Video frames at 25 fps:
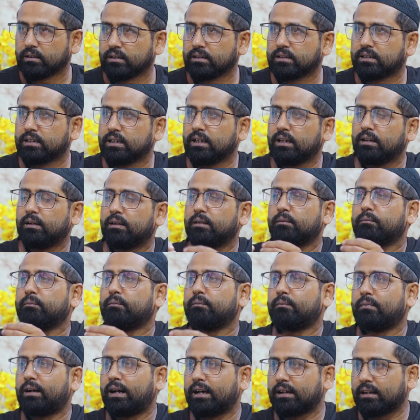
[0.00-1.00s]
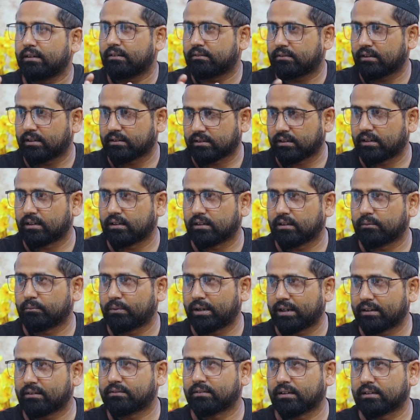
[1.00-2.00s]
ইগে মারে সাতান
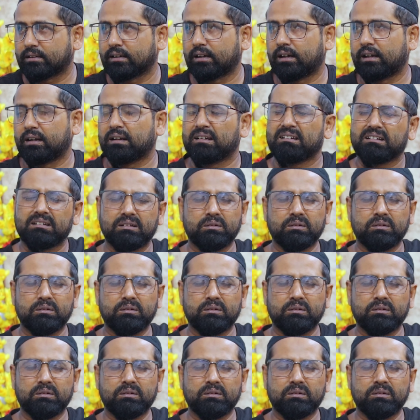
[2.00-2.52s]
মারে সাতার